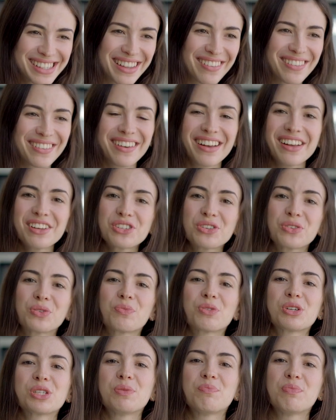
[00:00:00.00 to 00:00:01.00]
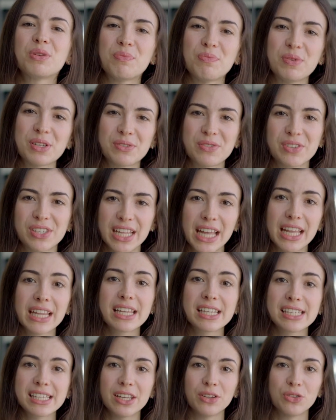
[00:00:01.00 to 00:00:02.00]
ставлю галочку, но просто переписываю
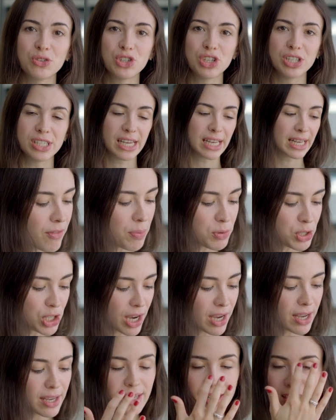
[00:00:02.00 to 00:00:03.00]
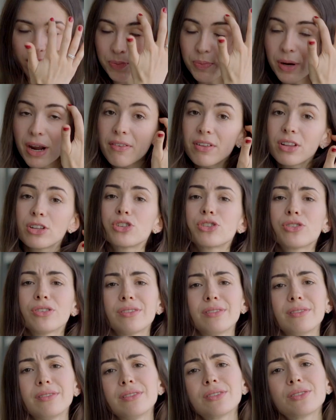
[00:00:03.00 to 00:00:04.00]
задание на следующий день. Вообще, есть правило, что
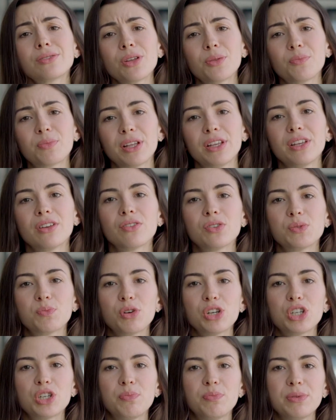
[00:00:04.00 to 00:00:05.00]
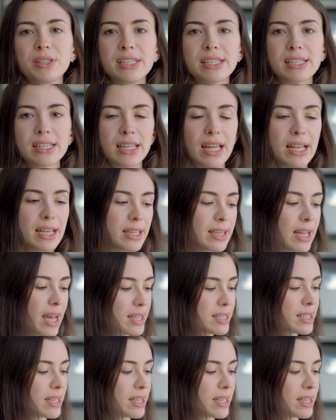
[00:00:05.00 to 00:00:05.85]
не стоит стоит планировать больше пяти заданий на